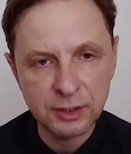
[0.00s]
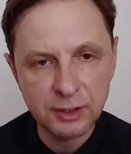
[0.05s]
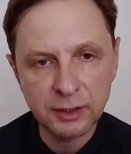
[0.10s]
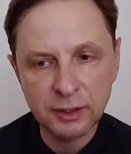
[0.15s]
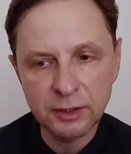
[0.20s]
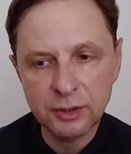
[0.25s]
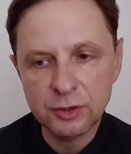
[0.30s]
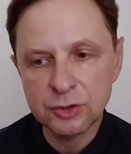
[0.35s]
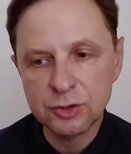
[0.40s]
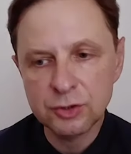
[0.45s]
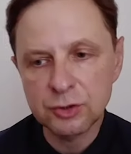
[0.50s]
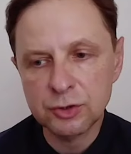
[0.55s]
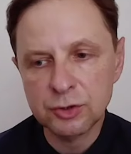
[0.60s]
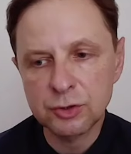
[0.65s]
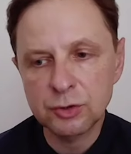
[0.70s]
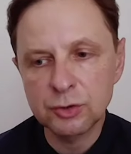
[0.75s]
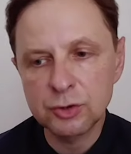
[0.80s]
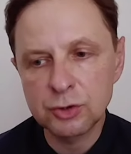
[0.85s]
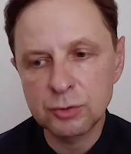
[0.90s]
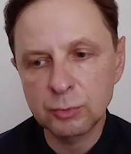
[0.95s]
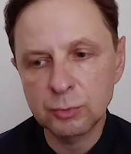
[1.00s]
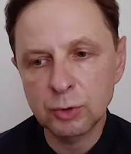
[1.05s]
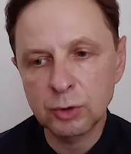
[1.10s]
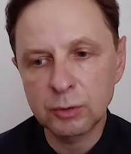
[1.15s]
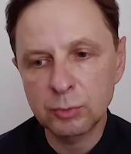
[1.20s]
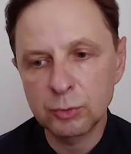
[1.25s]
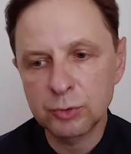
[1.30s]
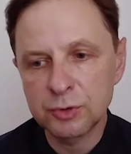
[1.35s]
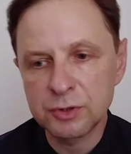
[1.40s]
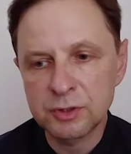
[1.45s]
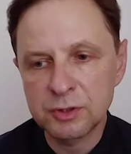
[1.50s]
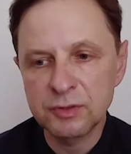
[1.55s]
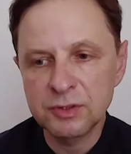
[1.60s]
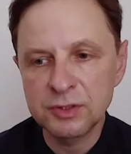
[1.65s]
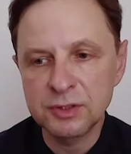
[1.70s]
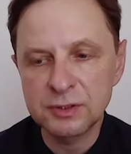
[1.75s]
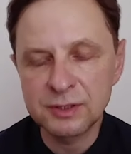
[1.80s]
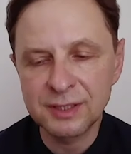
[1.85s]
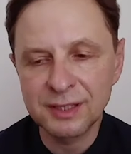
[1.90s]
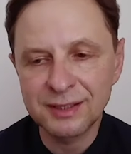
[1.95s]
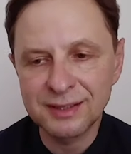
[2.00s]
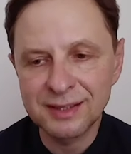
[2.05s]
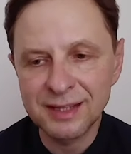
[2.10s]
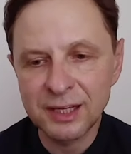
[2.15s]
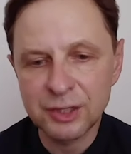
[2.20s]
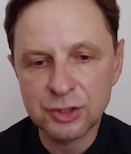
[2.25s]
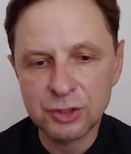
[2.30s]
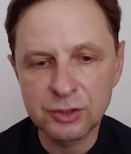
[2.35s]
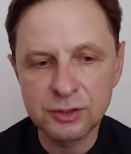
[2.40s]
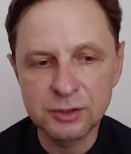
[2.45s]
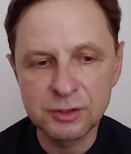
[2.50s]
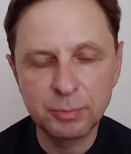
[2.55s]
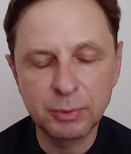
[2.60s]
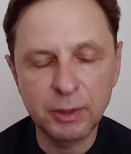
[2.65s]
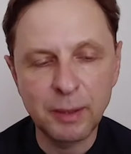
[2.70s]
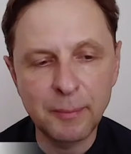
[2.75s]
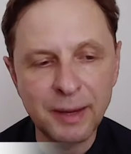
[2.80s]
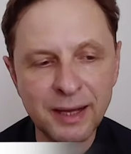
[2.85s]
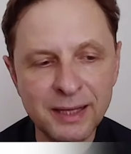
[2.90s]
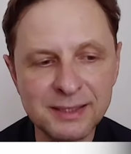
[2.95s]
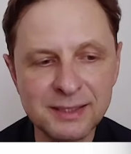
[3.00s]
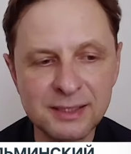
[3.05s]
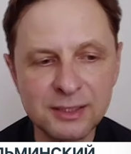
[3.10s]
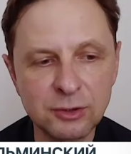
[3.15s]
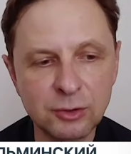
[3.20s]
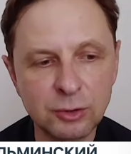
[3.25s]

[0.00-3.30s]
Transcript: и, конечно же, очень много будет зависеть и от нашей дипломатии.